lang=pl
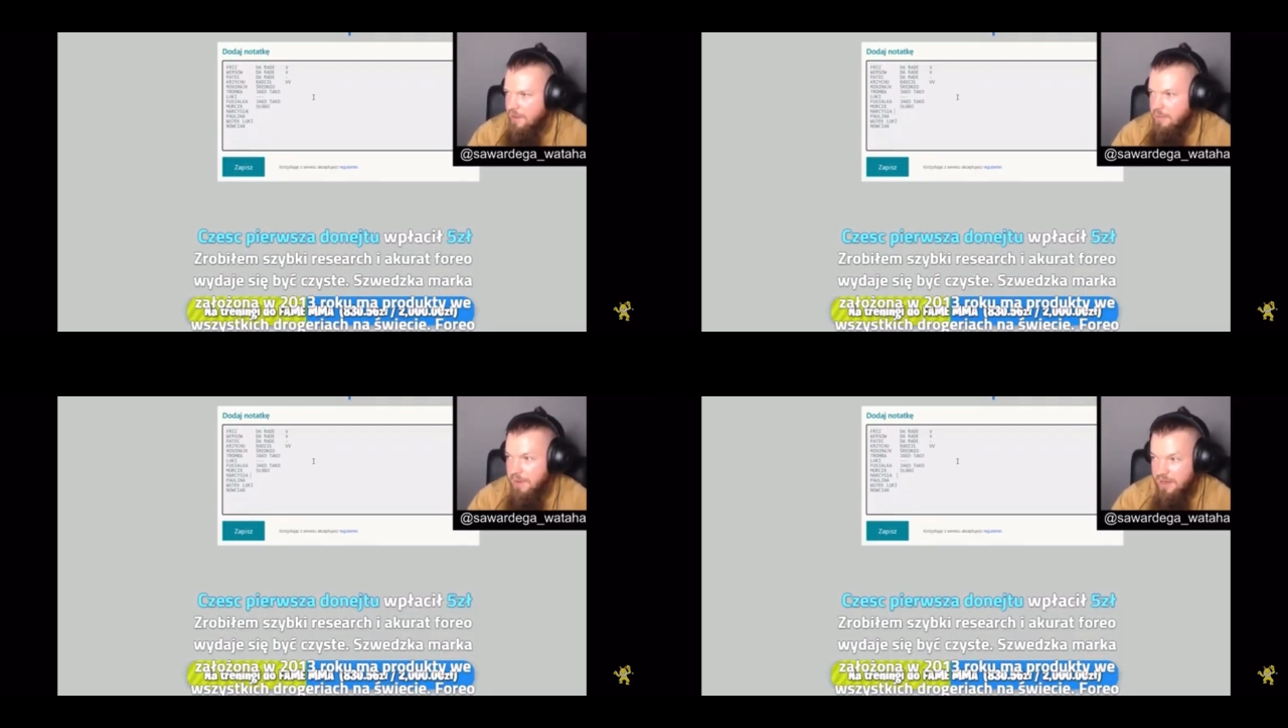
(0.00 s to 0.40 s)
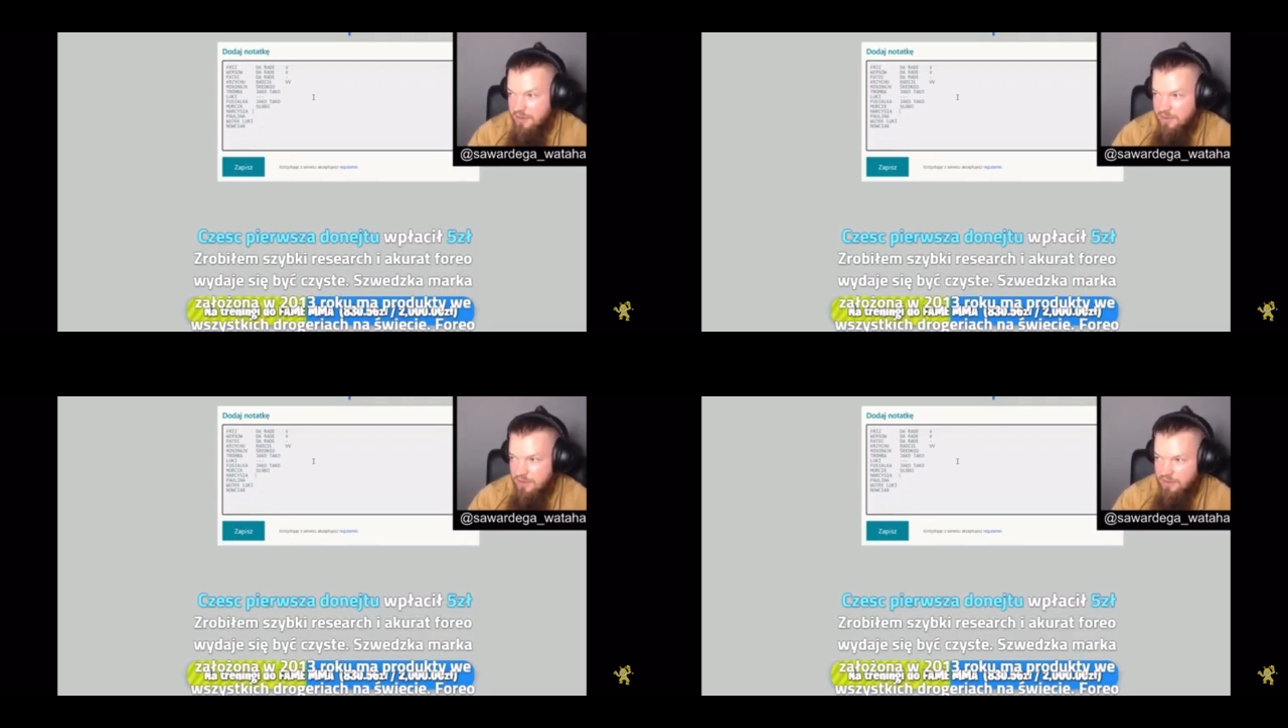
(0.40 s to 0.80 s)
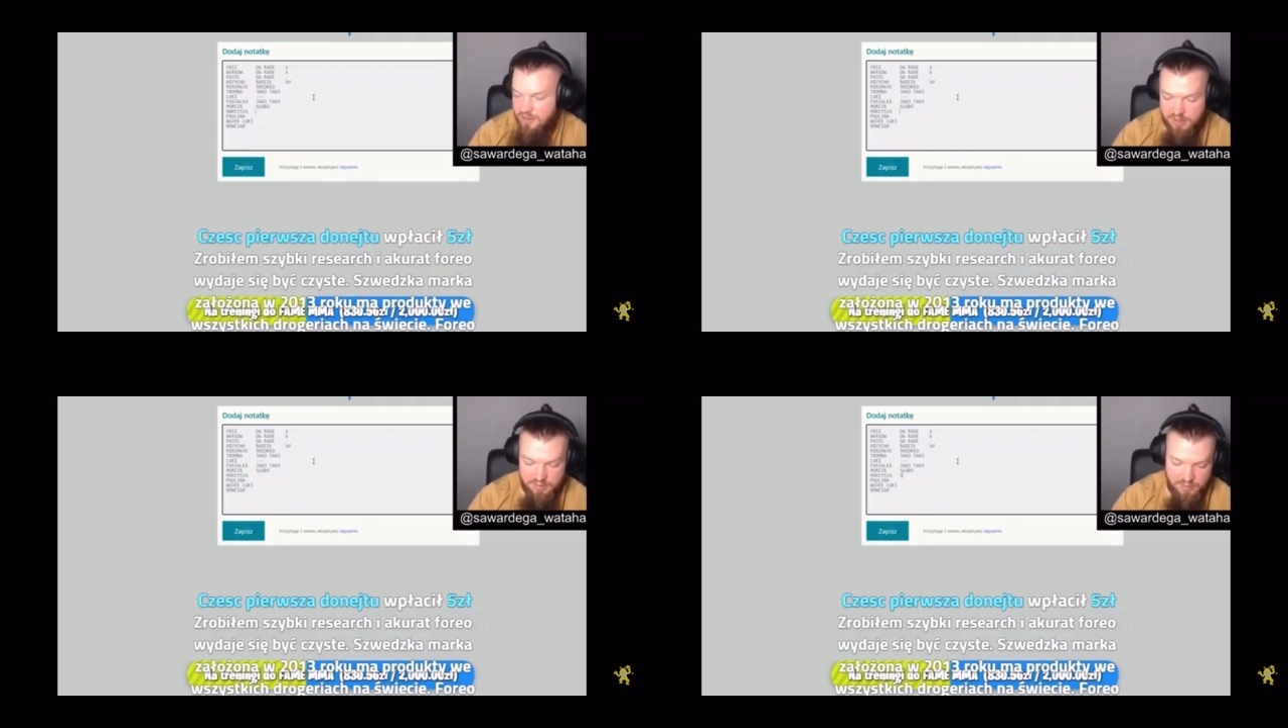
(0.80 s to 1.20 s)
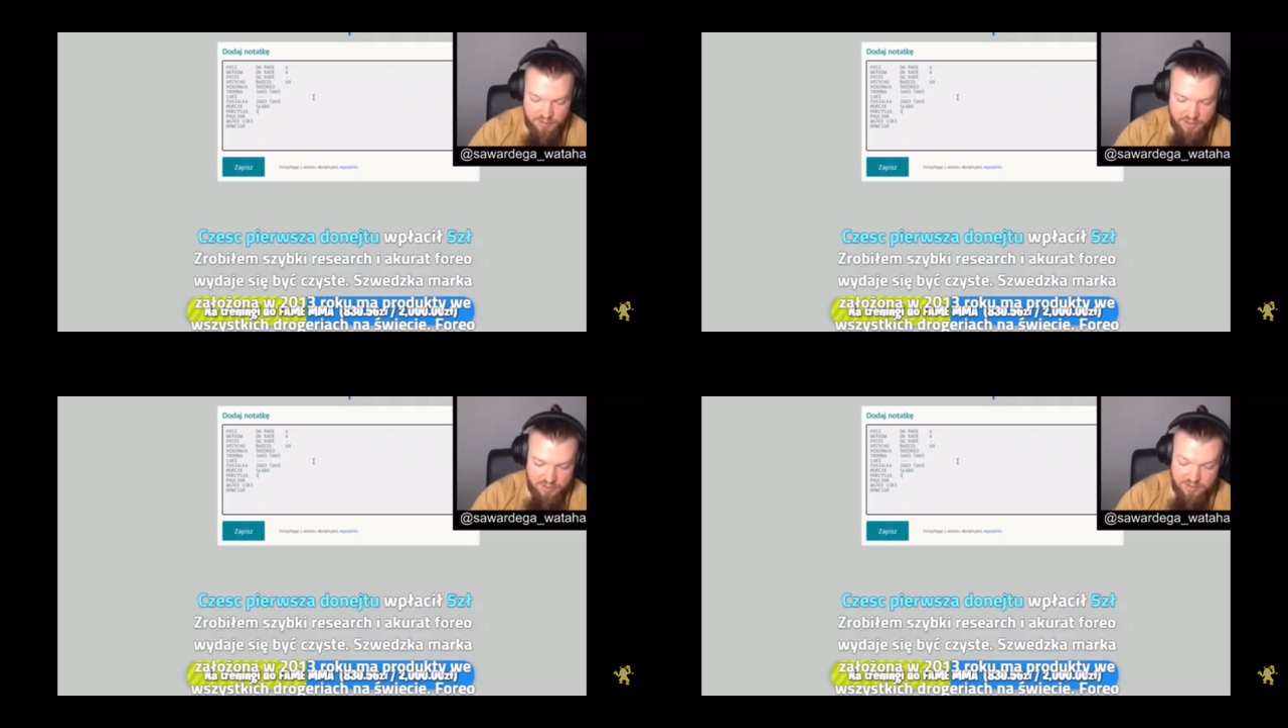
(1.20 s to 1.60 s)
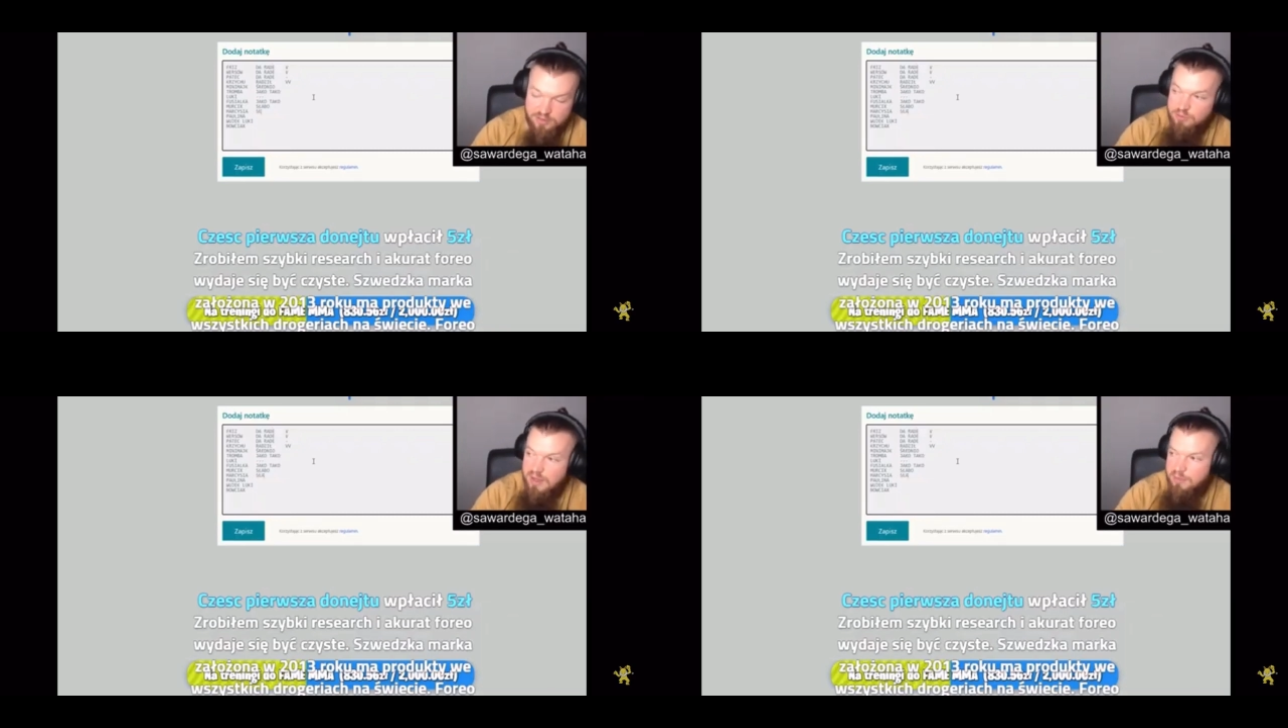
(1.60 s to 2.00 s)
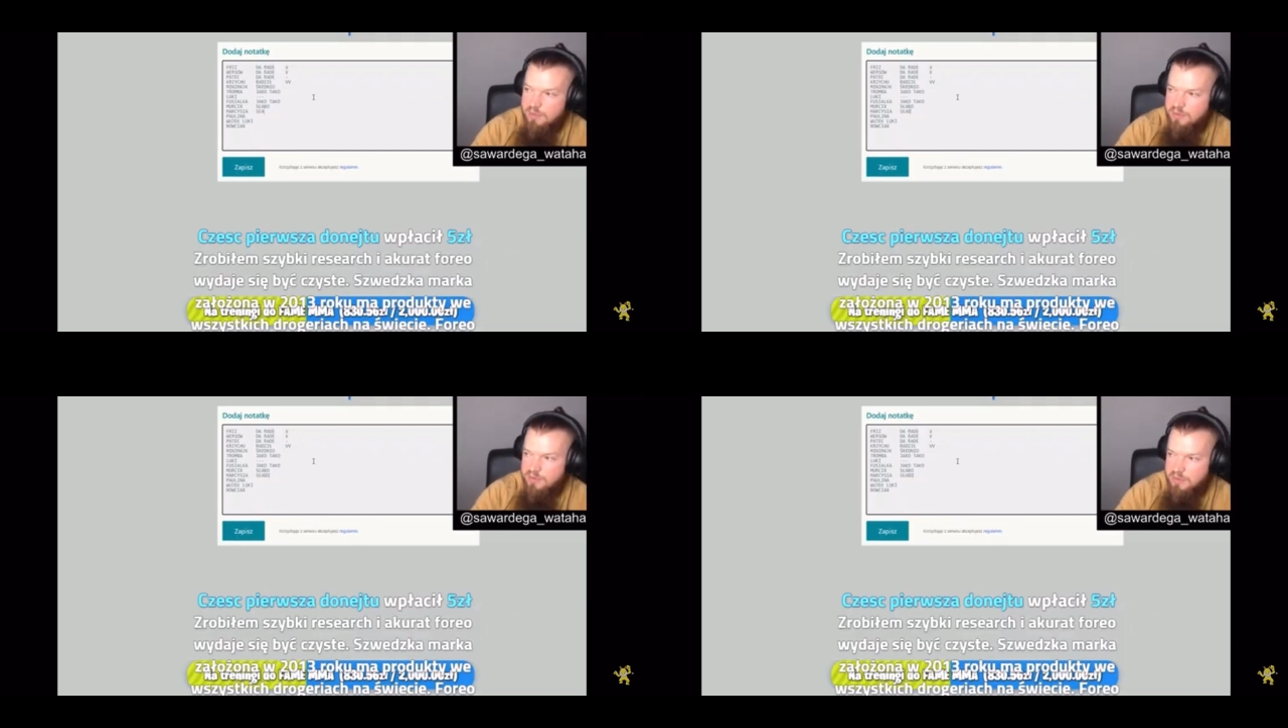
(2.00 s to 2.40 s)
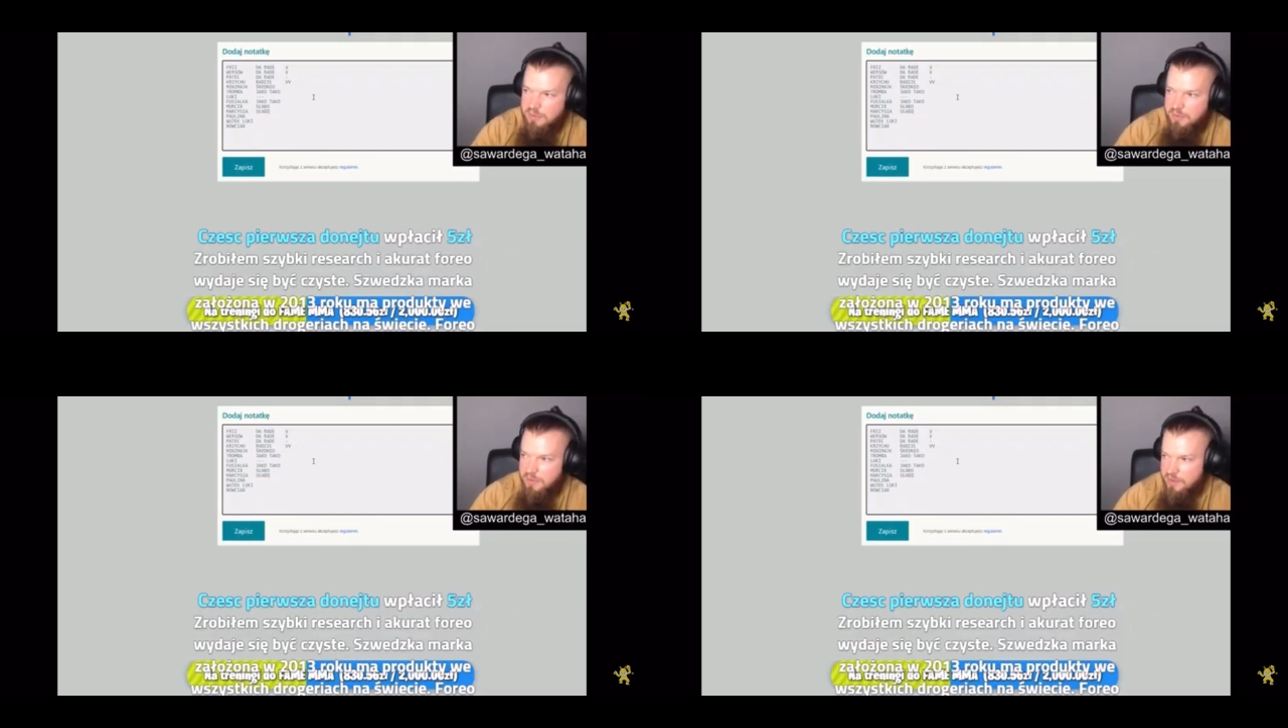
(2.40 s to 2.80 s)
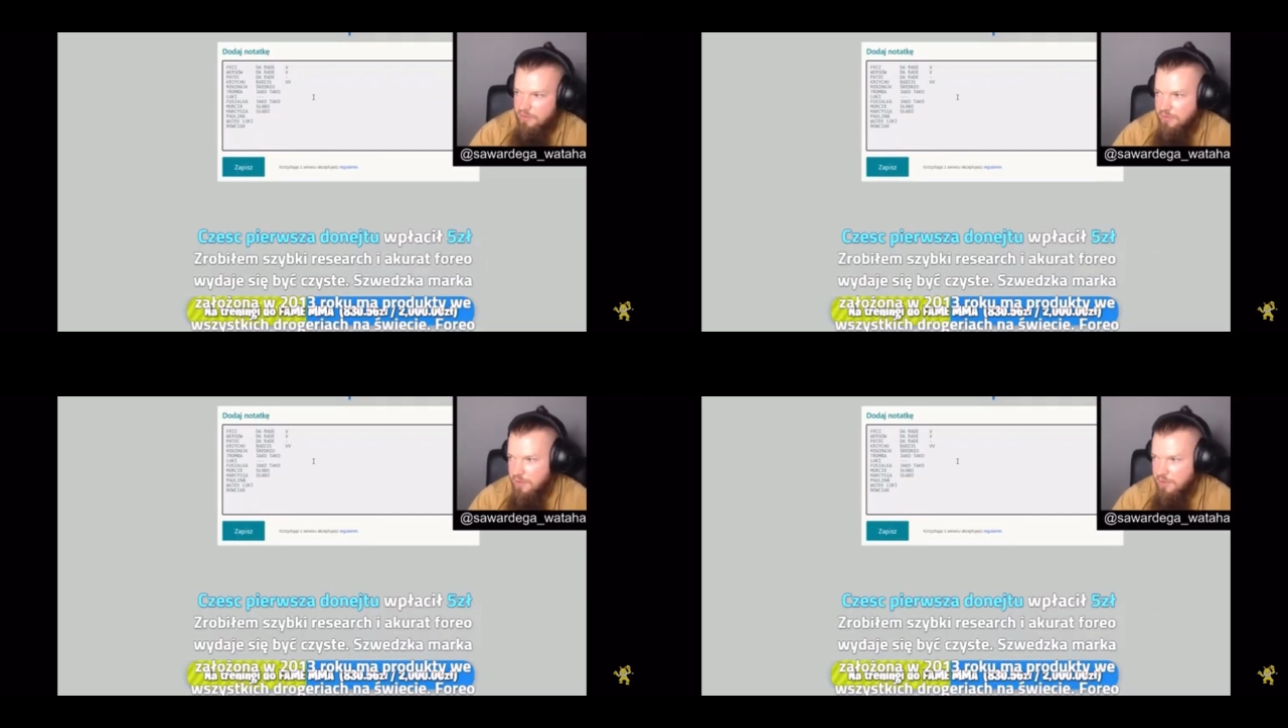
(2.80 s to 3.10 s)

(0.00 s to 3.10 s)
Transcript: Marcysia myślę, że słabo by sobie poradziła.